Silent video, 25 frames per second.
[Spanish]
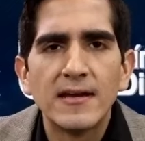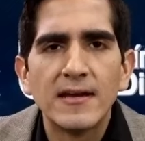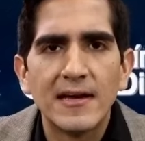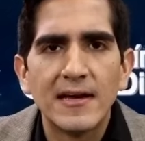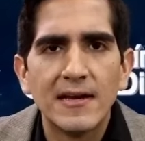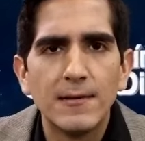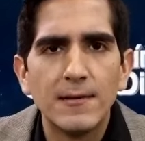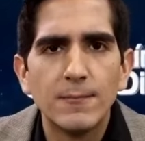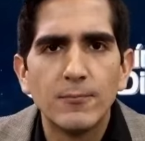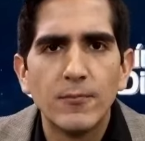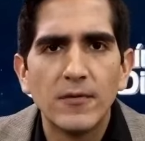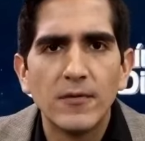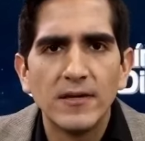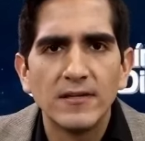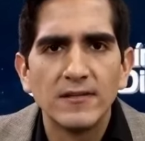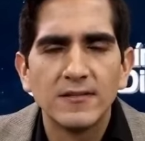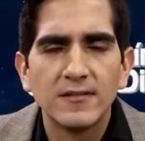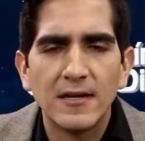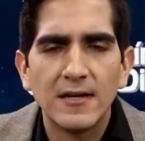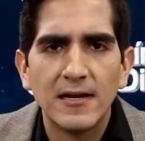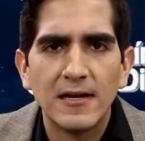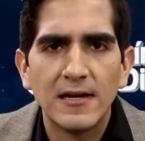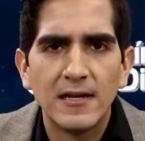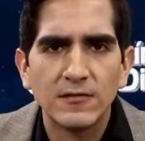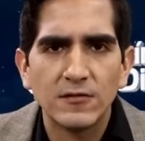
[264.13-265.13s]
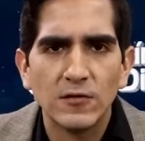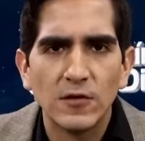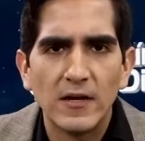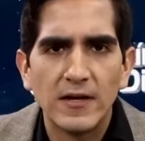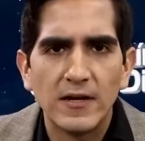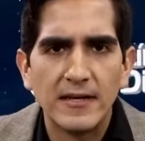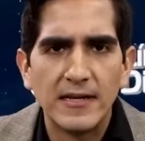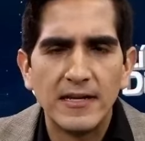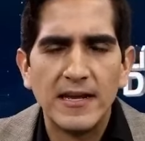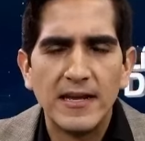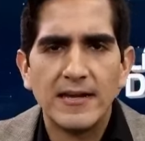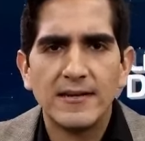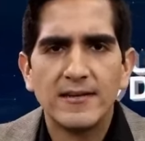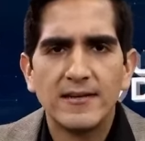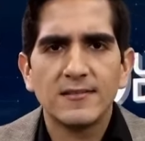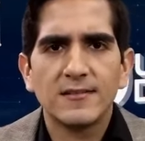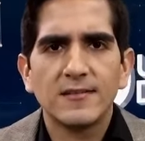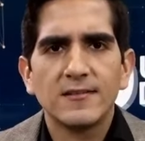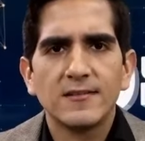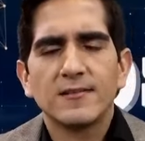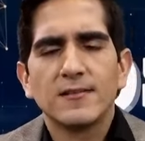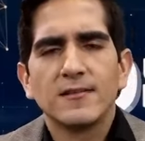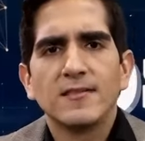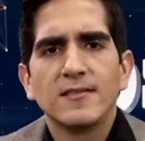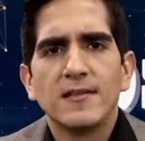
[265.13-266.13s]
¿Qué le puede decir a la ciudadanía en ese
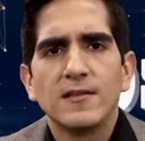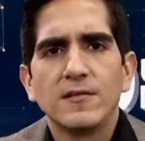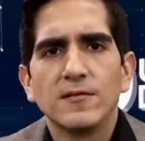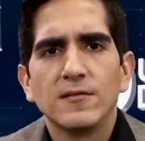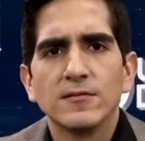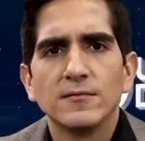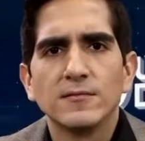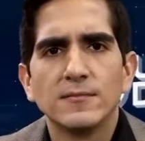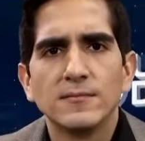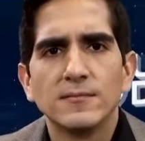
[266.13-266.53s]
sentido?